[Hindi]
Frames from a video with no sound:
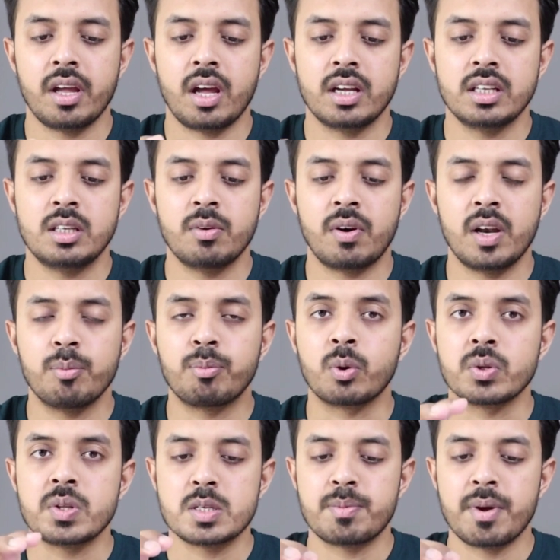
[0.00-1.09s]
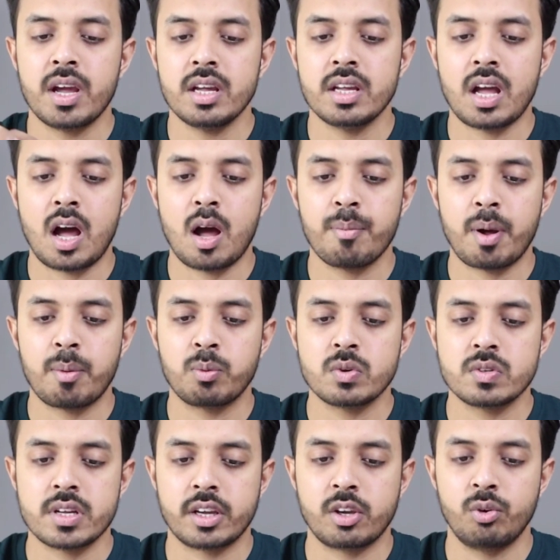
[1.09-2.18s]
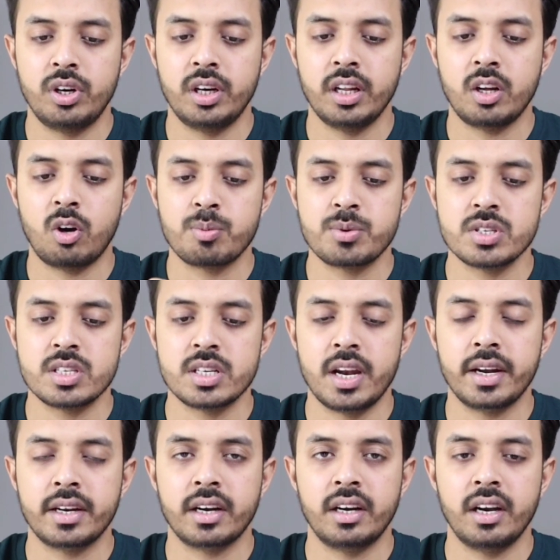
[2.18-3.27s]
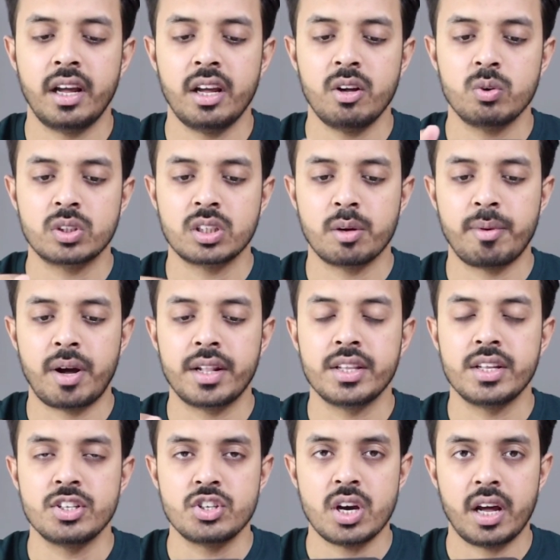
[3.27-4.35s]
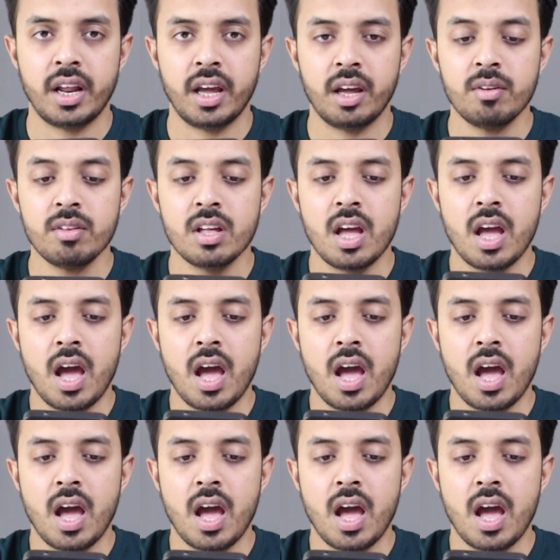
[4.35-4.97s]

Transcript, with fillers: पे या इसी वाले प्रोसेस पे यहाँ पे आपको सिक्योरिटी का ऑप्शन सिलेक्ट करना है उसके बाद नीचे आना है